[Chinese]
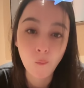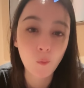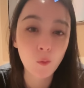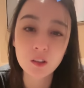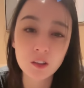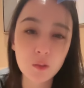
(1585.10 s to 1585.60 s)

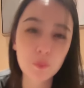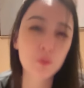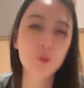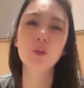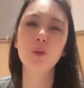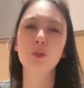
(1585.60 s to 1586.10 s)
我这个不
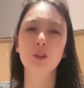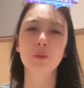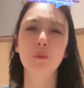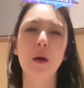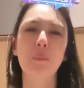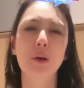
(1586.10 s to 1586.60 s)
是有芝
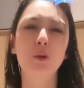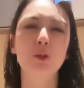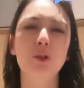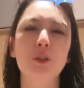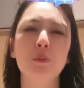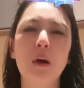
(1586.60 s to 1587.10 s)
麻，没有
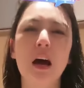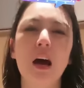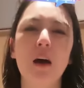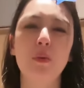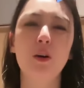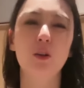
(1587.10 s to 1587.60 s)
芝
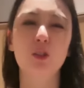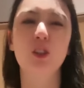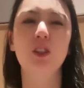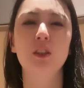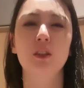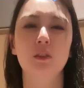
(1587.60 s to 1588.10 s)
麻，不好
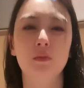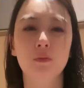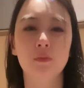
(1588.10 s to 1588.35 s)
吃。